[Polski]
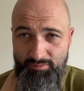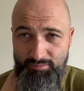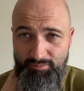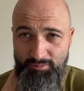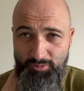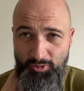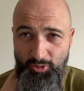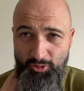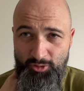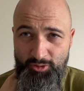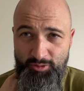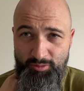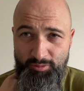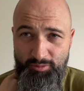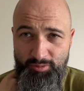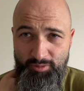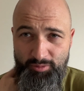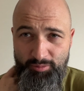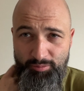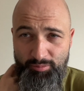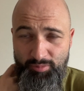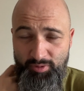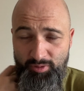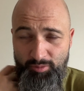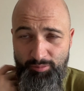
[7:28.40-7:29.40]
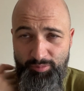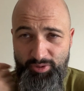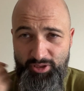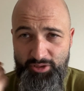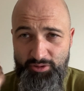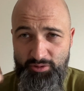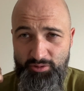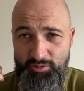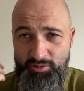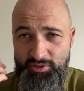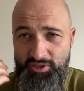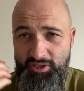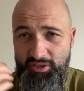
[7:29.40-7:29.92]
od
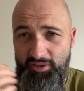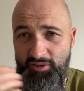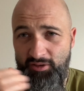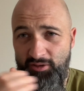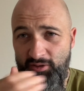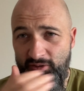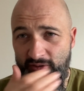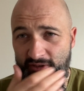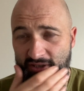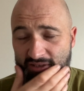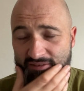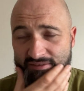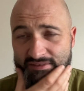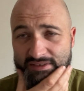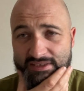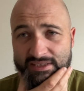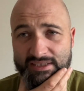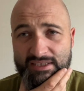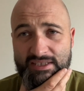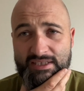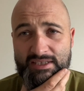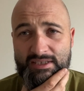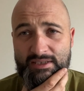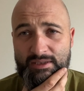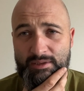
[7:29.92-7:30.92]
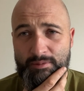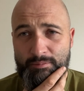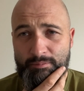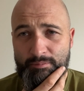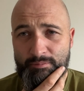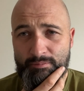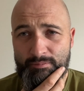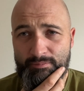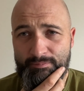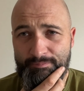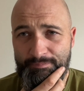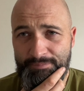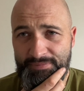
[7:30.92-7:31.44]
500 do nawet
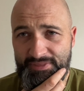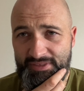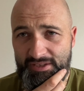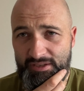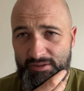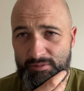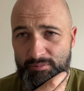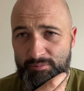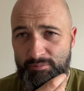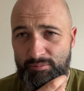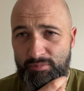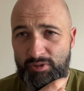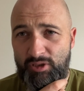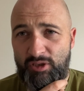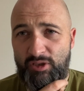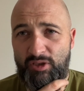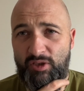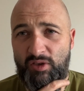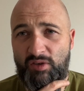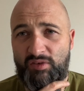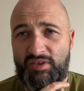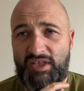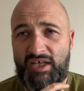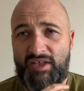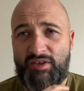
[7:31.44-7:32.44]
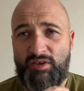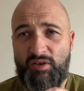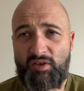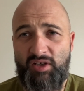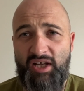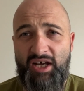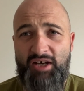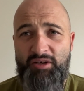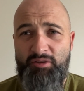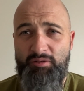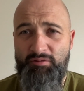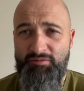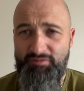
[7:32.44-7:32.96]
mm, miliona
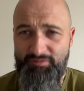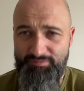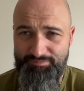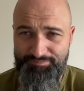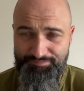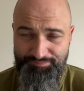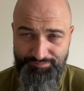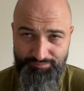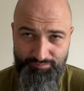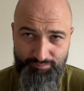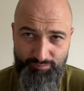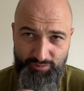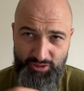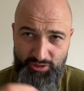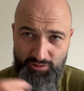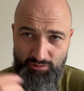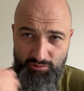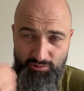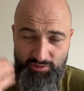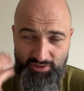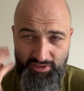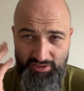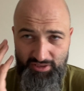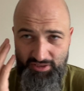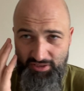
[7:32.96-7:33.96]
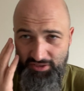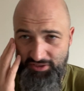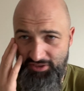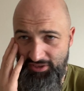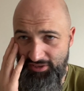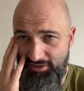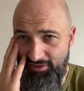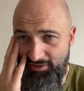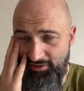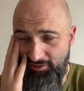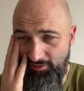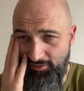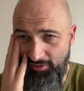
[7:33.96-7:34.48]
dolarów, 500
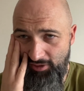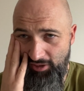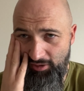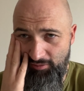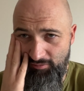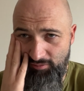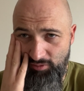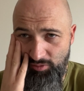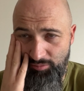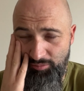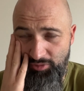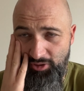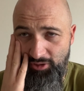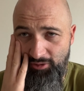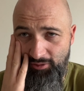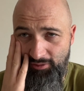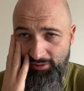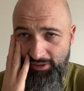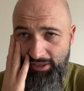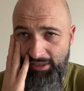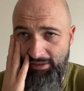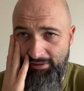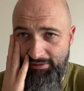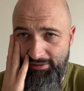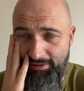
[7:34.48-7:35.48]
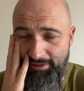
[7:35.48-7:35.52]
tysięcy dolarów do miliona.